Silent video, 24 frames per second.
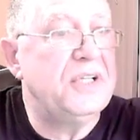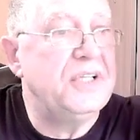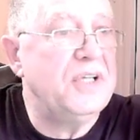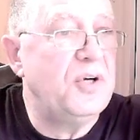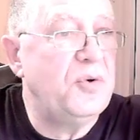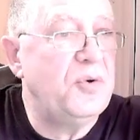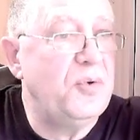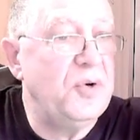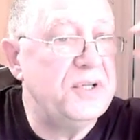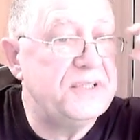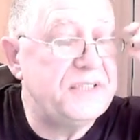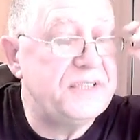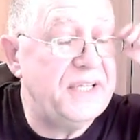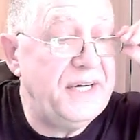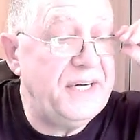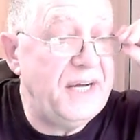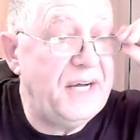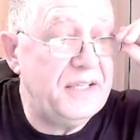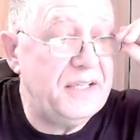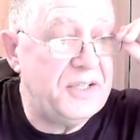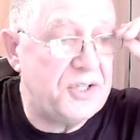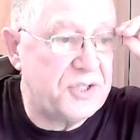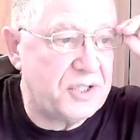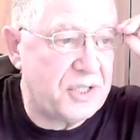находятся
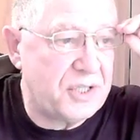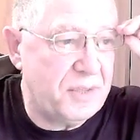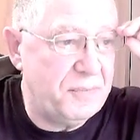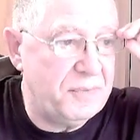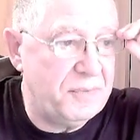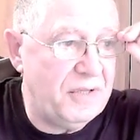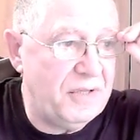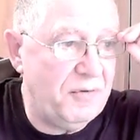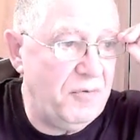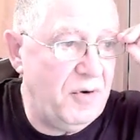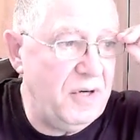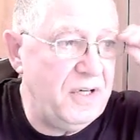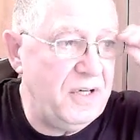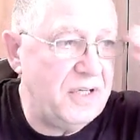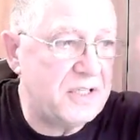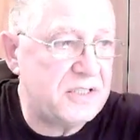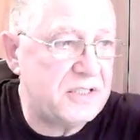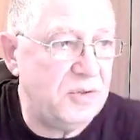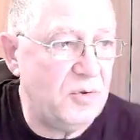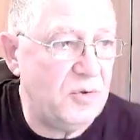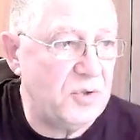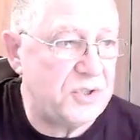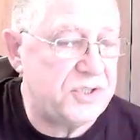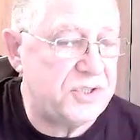рядышком, довольно
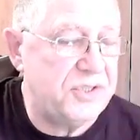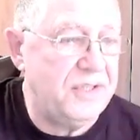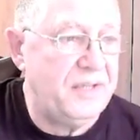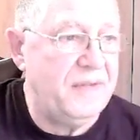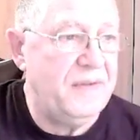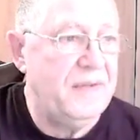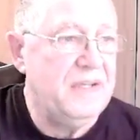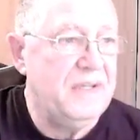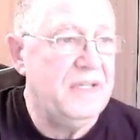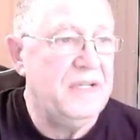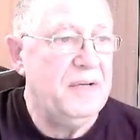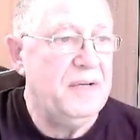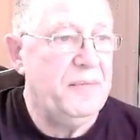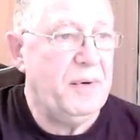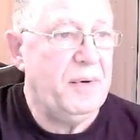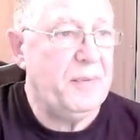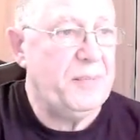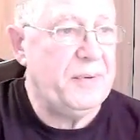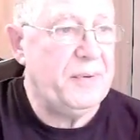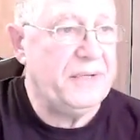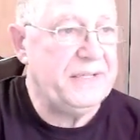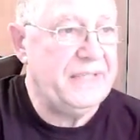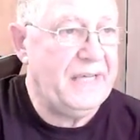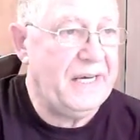сложно
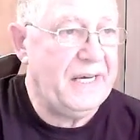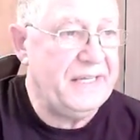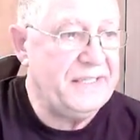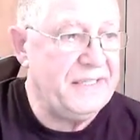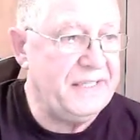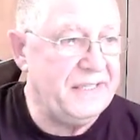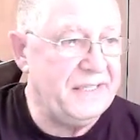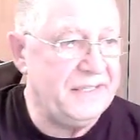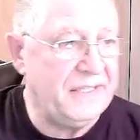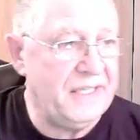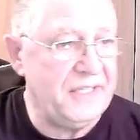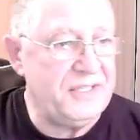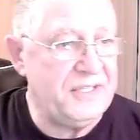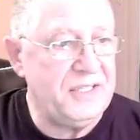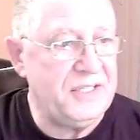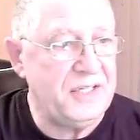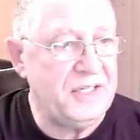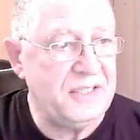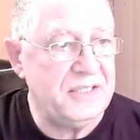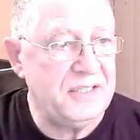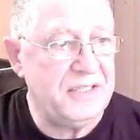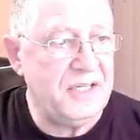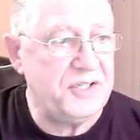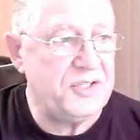попадание на них.
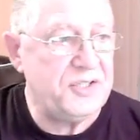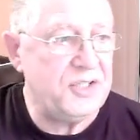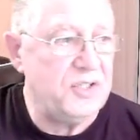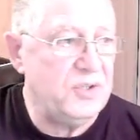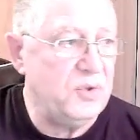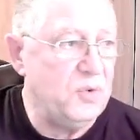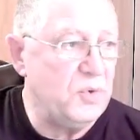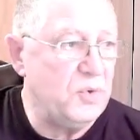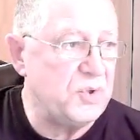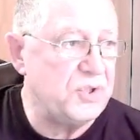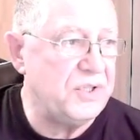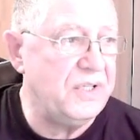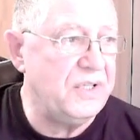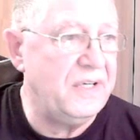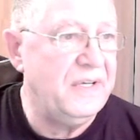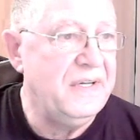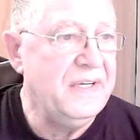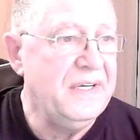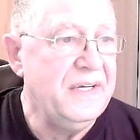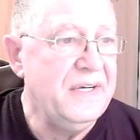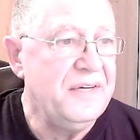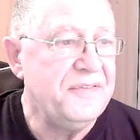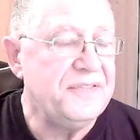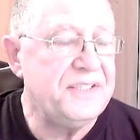Значит, нужно
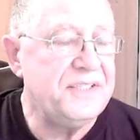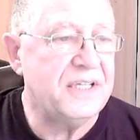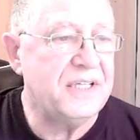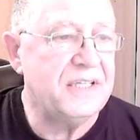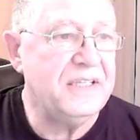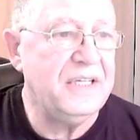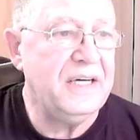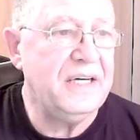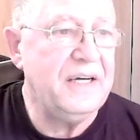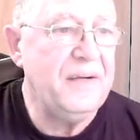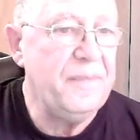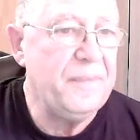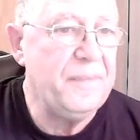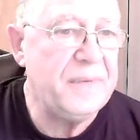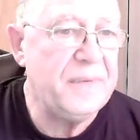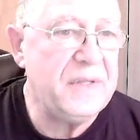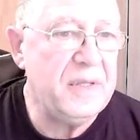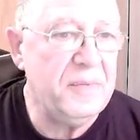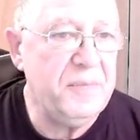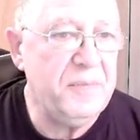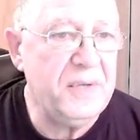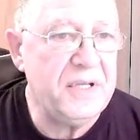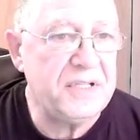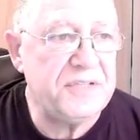всегда
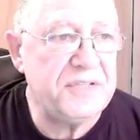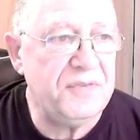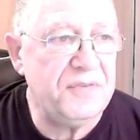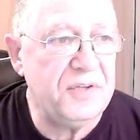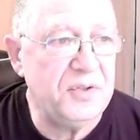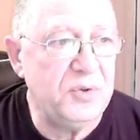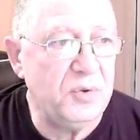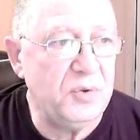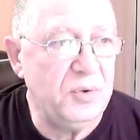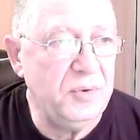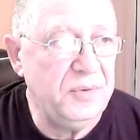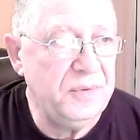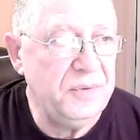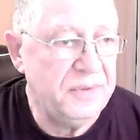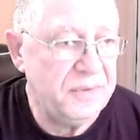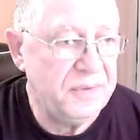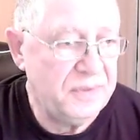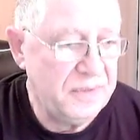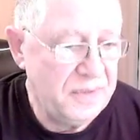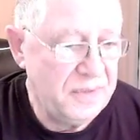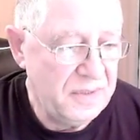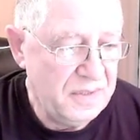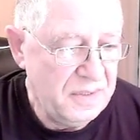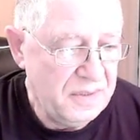иметь в виду,
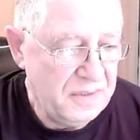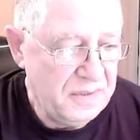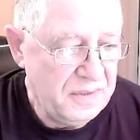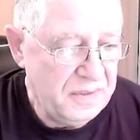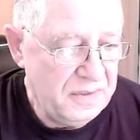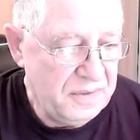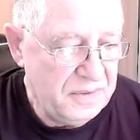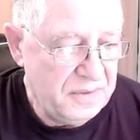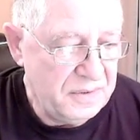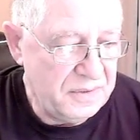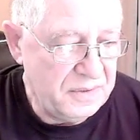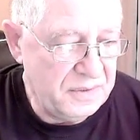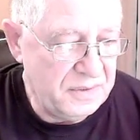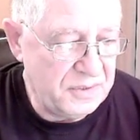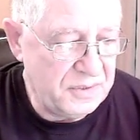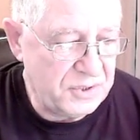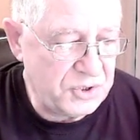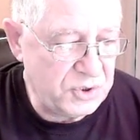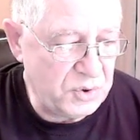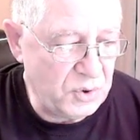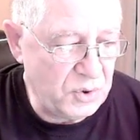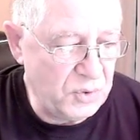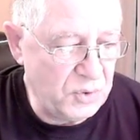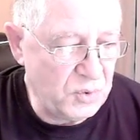э,
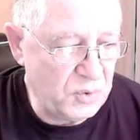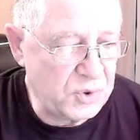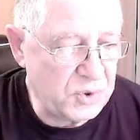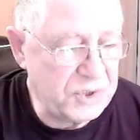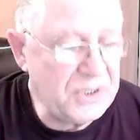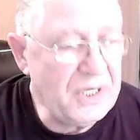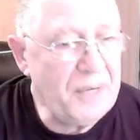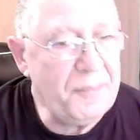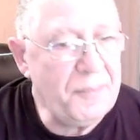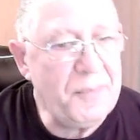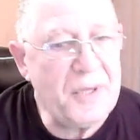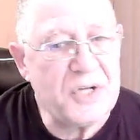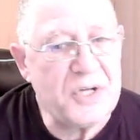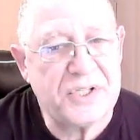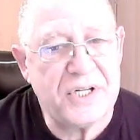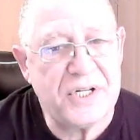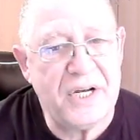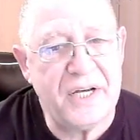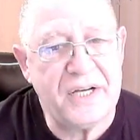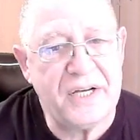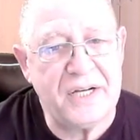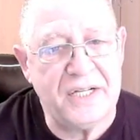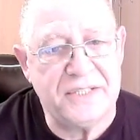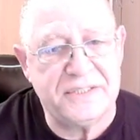что нужна
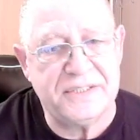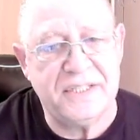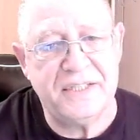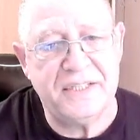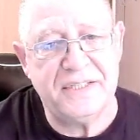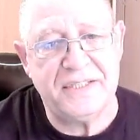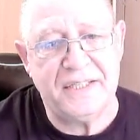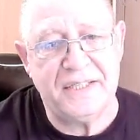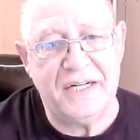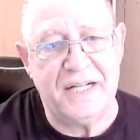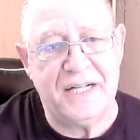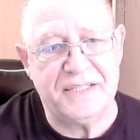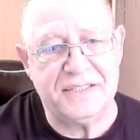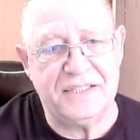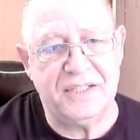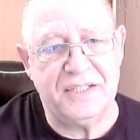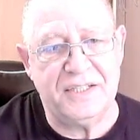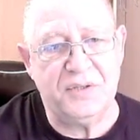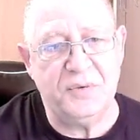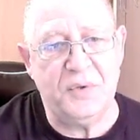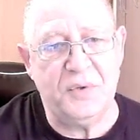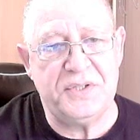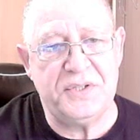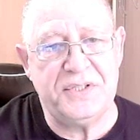большая концентрация.
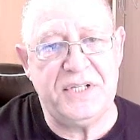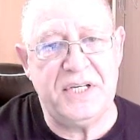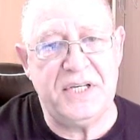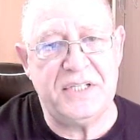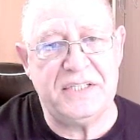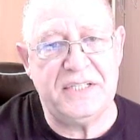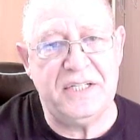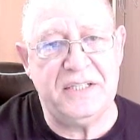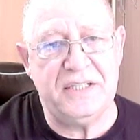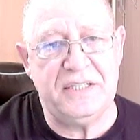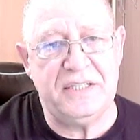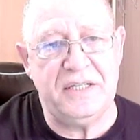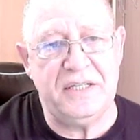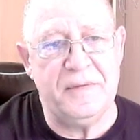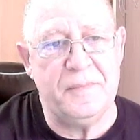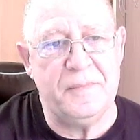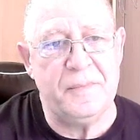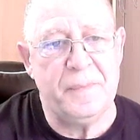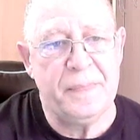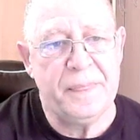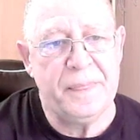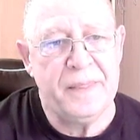То есть, если ты